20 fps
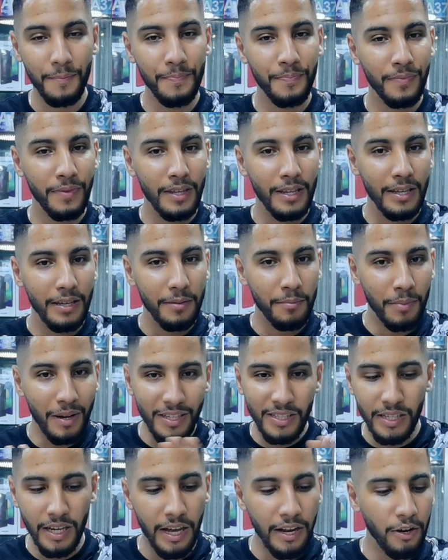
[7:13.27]
مقتنع
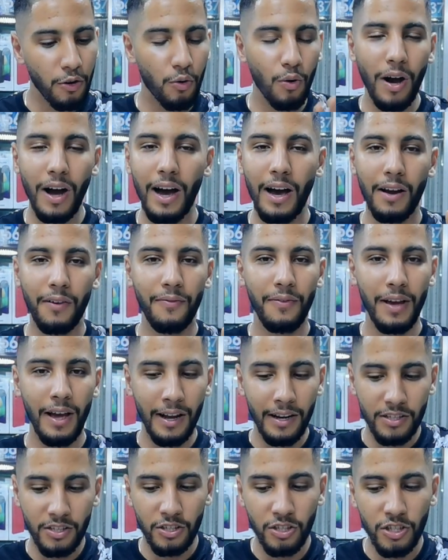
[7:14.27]
وعارف انا
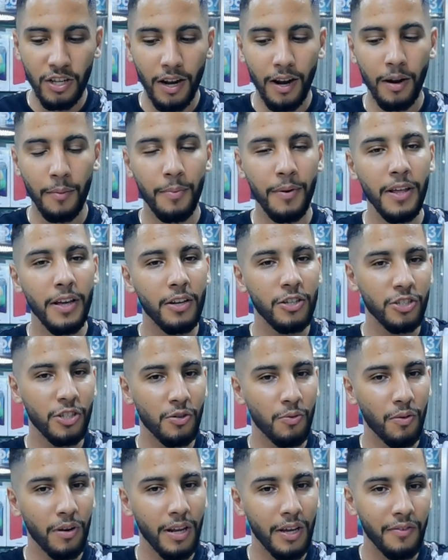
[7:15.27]
تنجرب ليك تنوريك
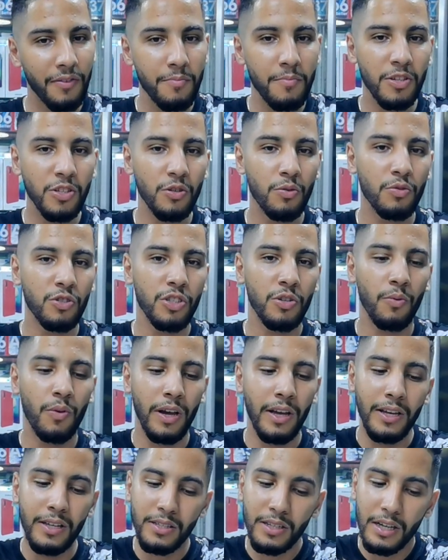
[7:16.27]
ما تيكون شي وقيت
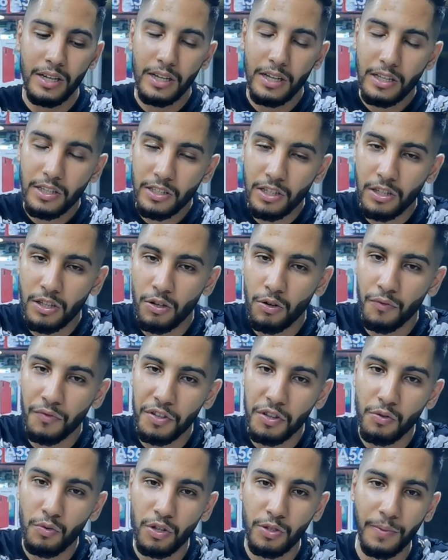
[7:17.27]
تنديروا فيديوهات
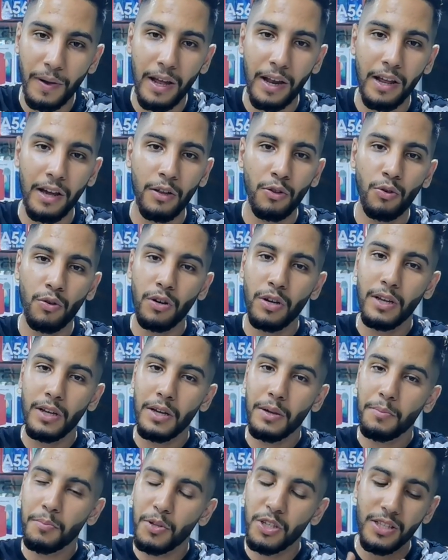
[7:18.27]
بحال هادو باش
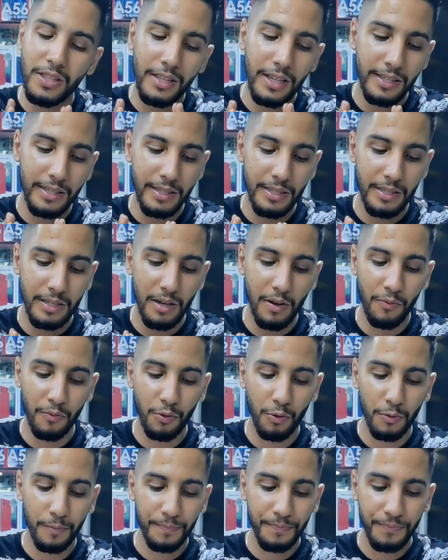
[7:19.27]
الناس يستافدوا
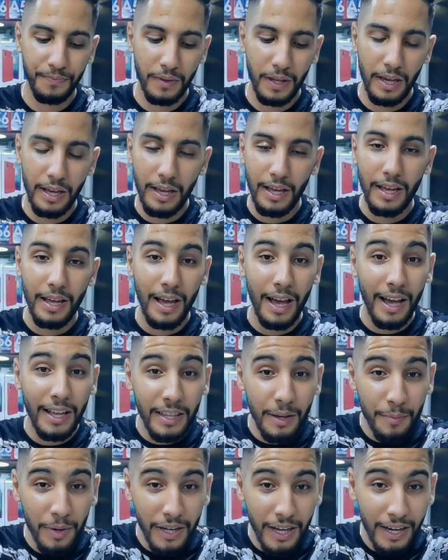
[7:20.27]
هذا ما كان
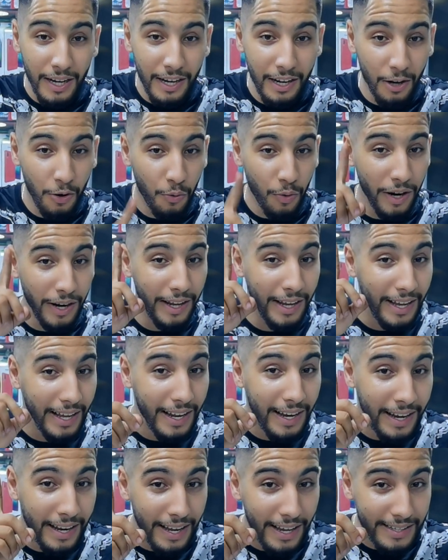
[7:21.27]
الاخوان الناس
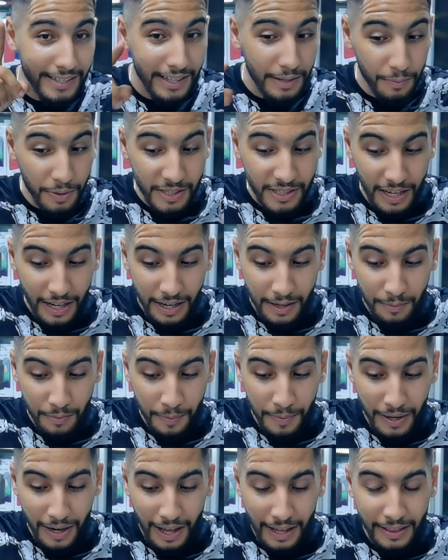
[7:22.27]
اللي محتارين ما بين
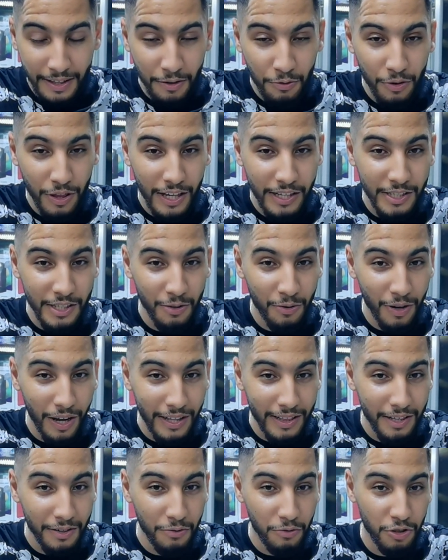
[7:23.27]
32 و
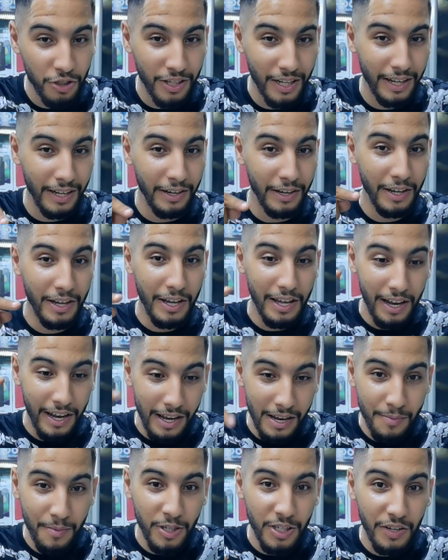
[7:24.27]
22 اللي ما
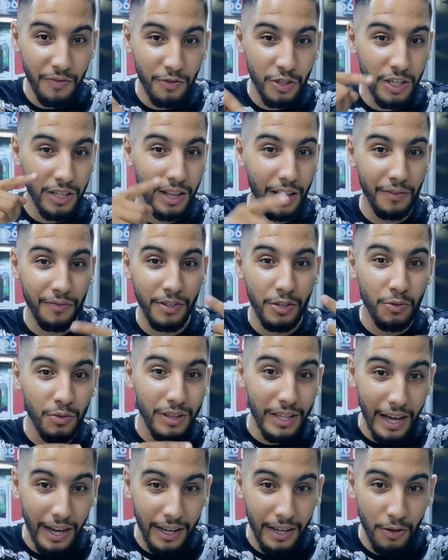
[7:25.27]
شافوش هاد لا فيديو
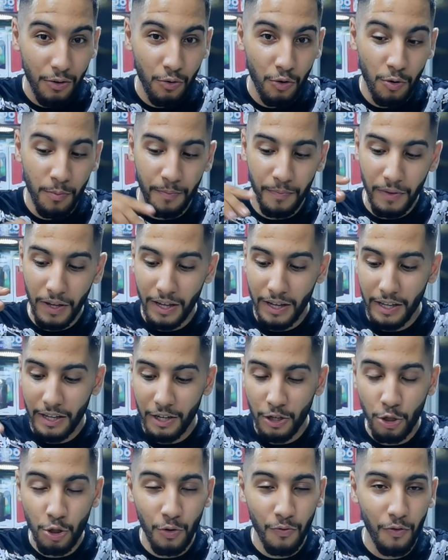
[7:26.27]
طاغيوهم
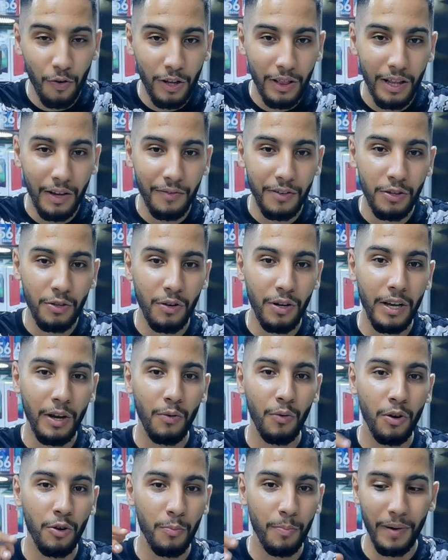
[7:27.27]
يشوفوا هاد لا فيديو الاخوان
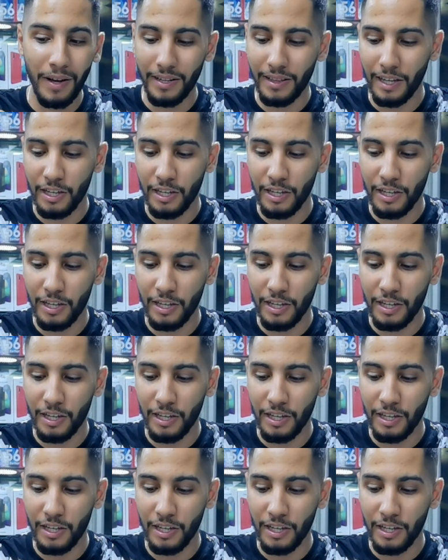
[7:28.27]
وبارطاجيو